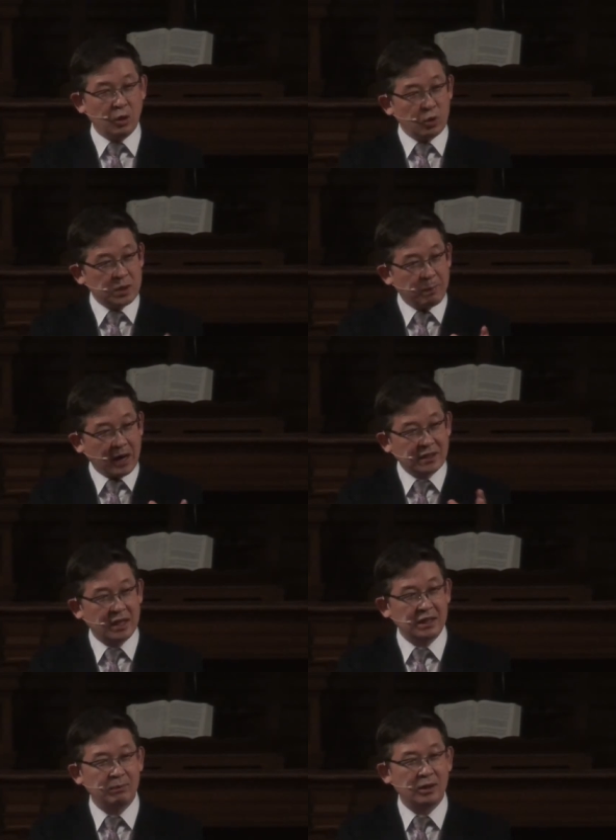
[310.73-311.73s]
여기 혹시
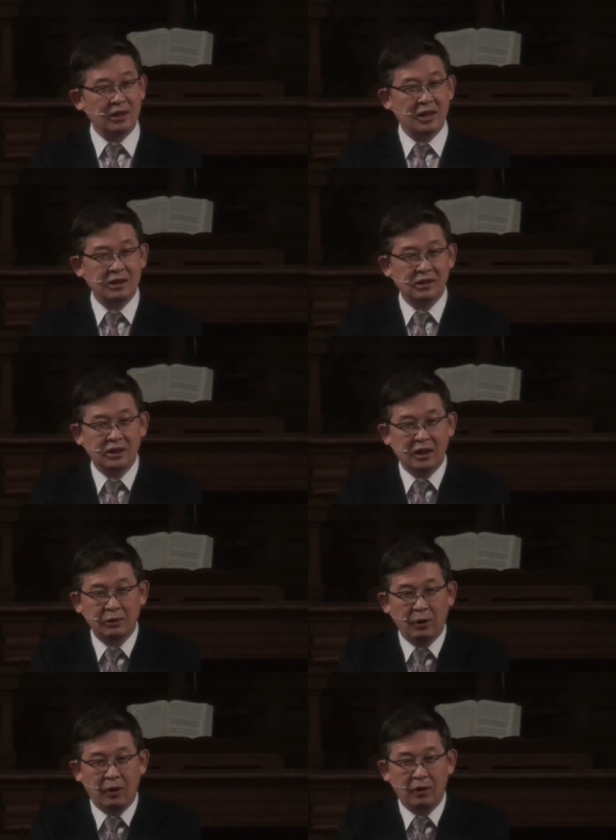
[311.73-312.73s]
박사님들이
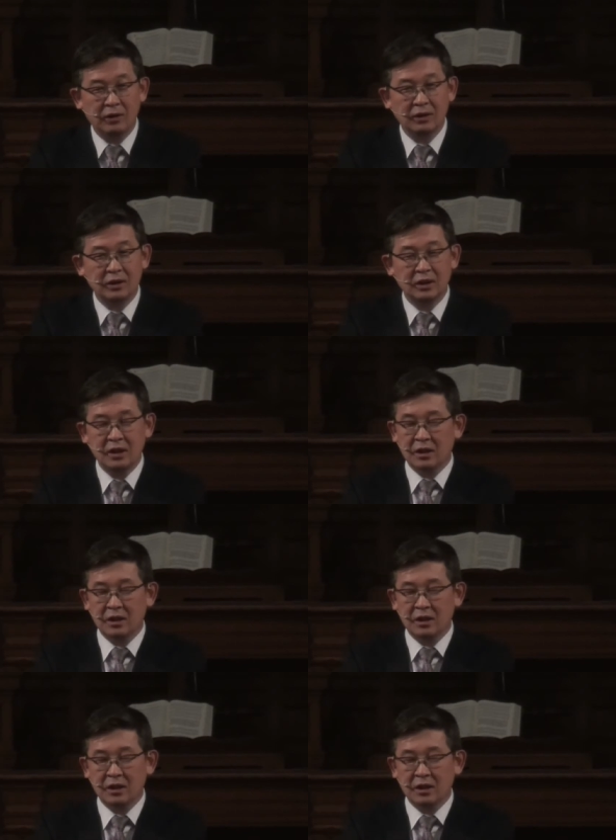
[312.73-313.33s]
계실지라도